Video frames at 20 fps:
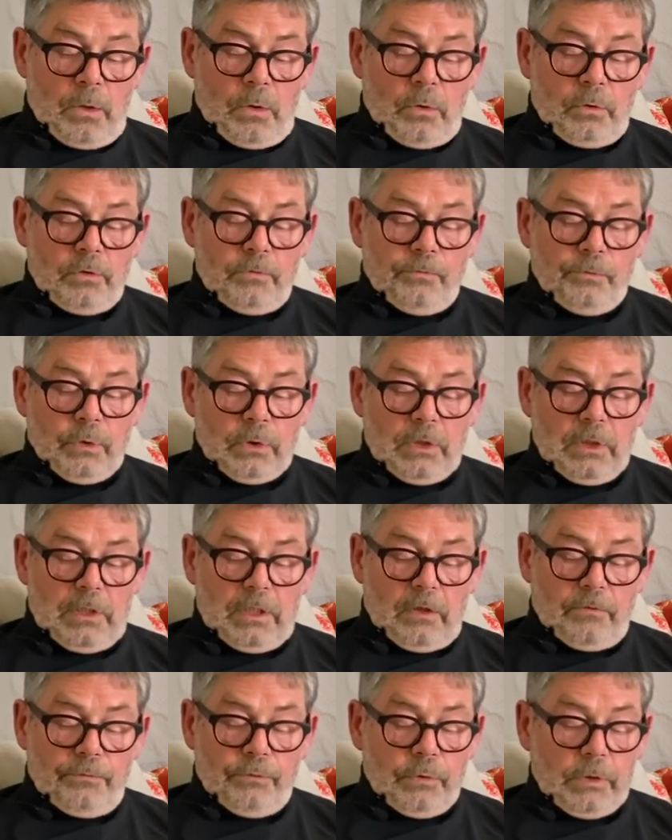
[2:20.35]
und wurde
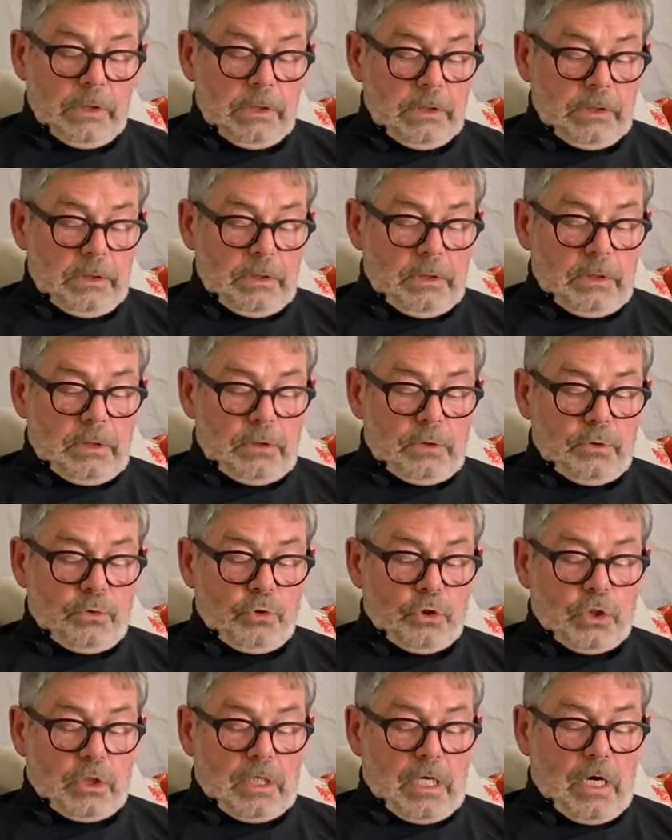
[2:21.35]
dafür
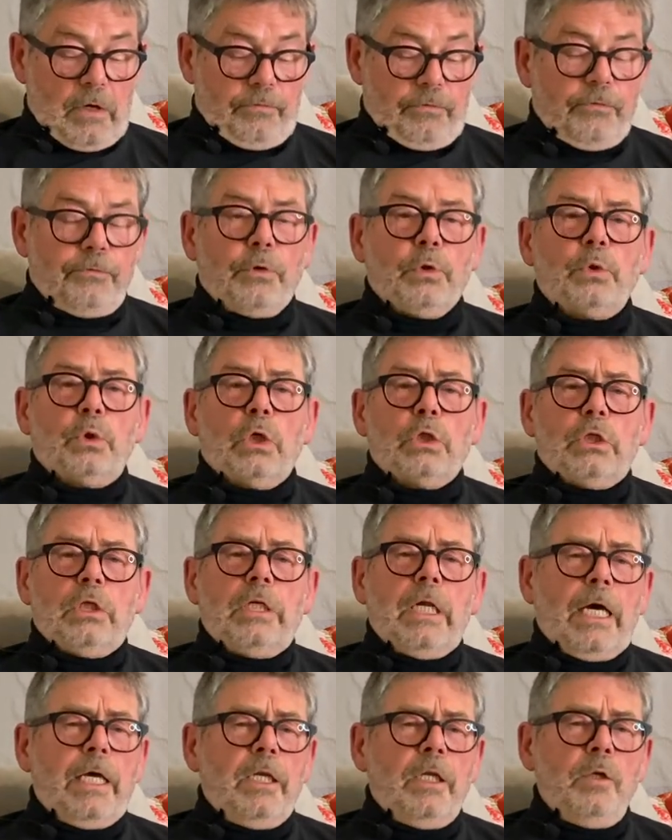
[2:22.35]
zur Strafe von Gott
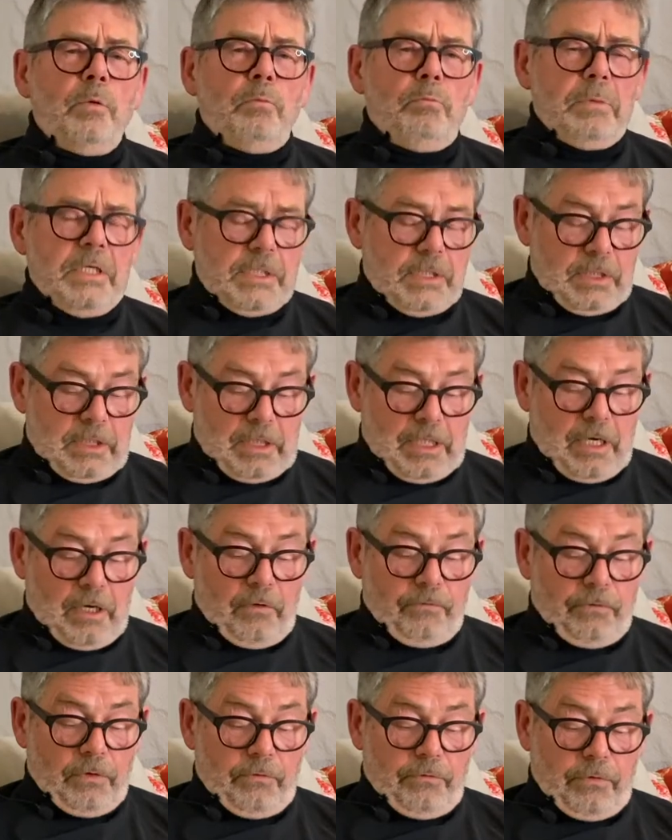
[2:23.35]
in einen
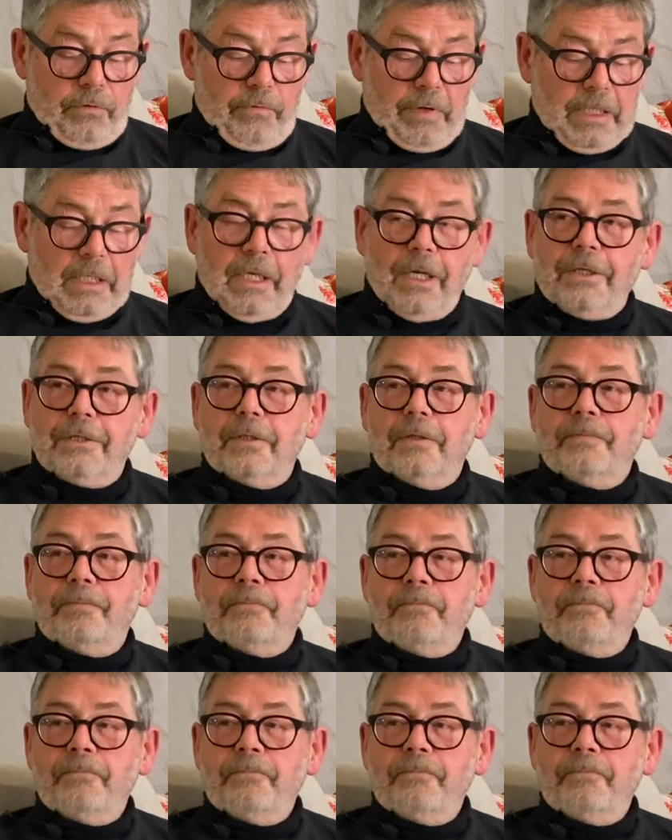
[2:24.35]
Mistkäfer verwandelt.